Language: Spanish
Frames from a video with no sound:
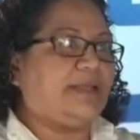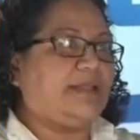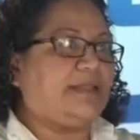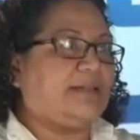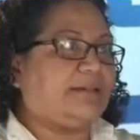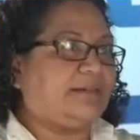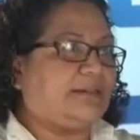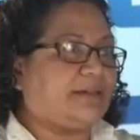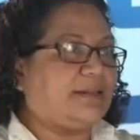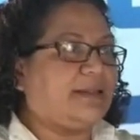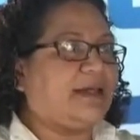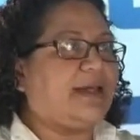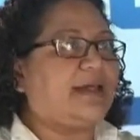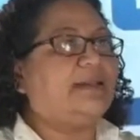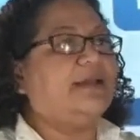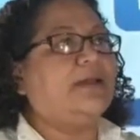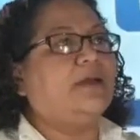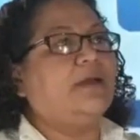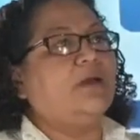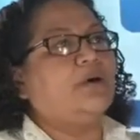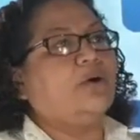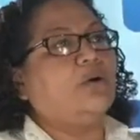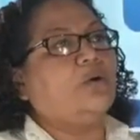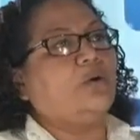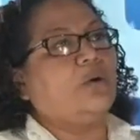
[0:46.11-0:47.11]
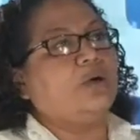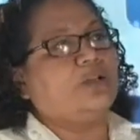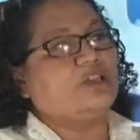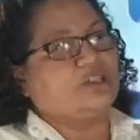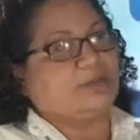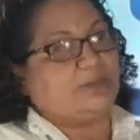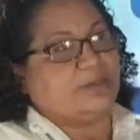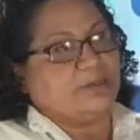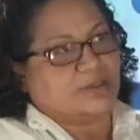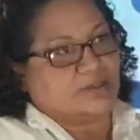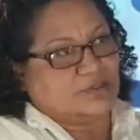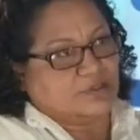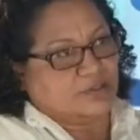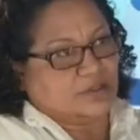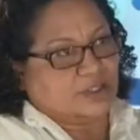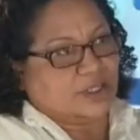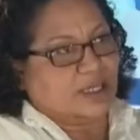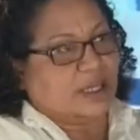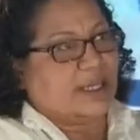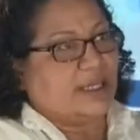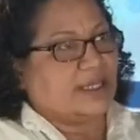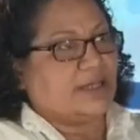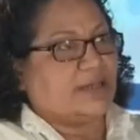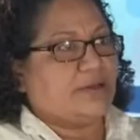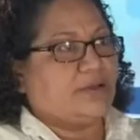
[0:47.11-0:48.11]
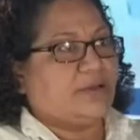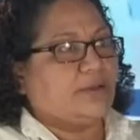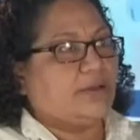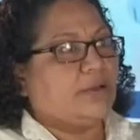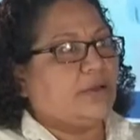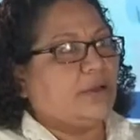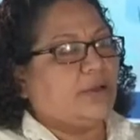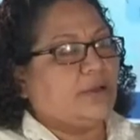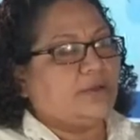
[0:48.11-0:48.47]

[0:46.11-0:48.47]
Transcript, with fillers: identidad o expresión de género.